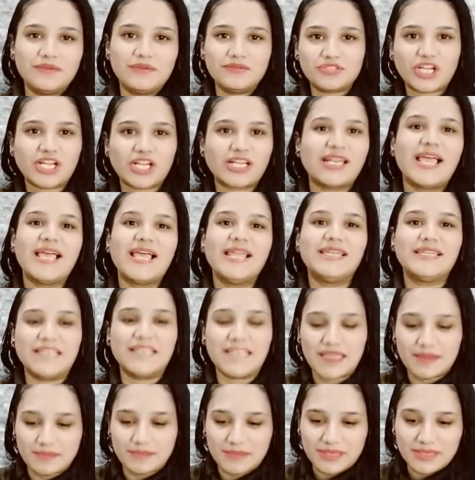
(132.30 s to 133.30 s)
بشكلها
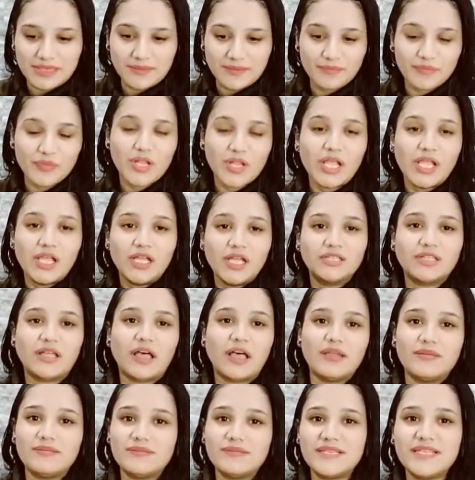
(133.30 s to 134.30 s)
الكامل
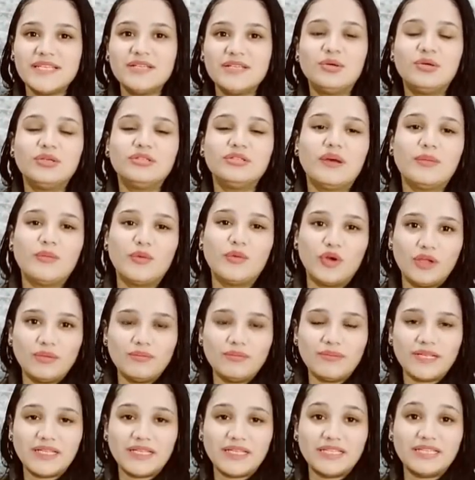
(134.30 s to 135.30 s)
طيب دي نقطه
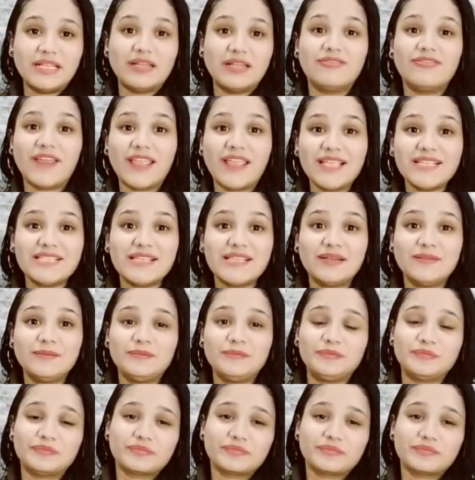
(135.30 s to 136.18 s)
مهمه جدا فاذا